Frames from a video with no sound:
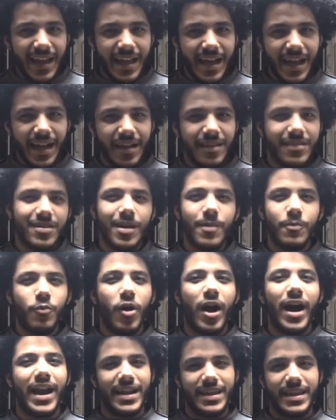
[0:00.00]
كده
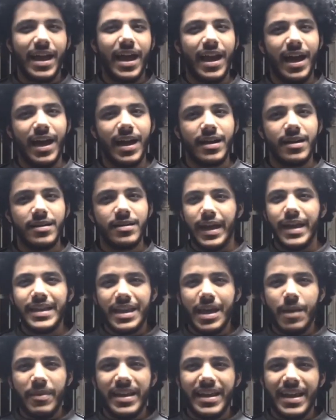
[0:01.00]
اتربوا على الدلع
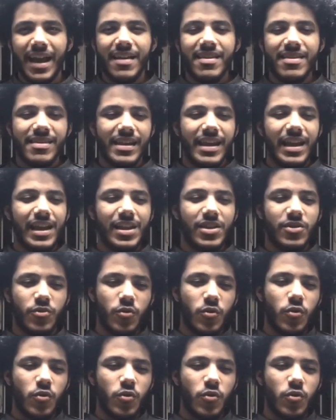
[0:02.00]
انت بتكسل